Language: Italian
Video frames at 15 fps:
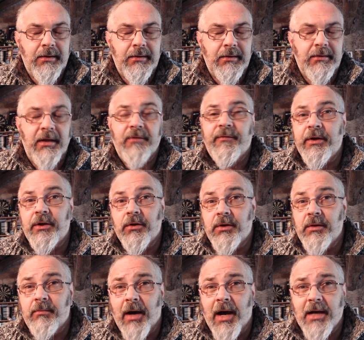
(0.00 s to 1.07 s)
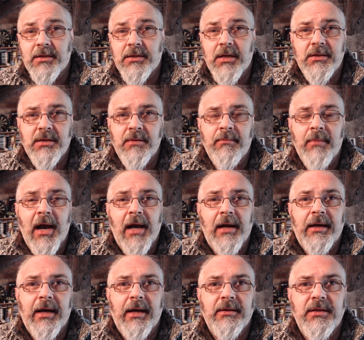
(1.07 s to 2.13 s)
nel video di Buzz a
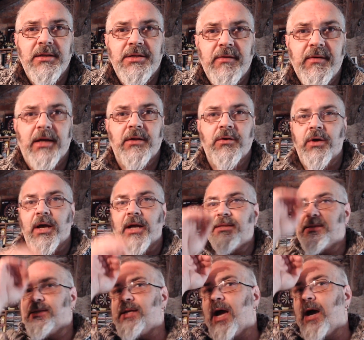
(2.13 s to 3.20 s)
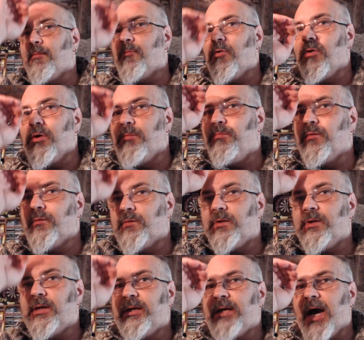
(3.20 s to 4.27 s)
Samberger, diceva che noi alziamo il punto
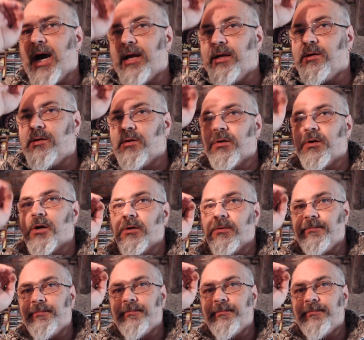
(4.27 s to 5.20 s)
di carico no?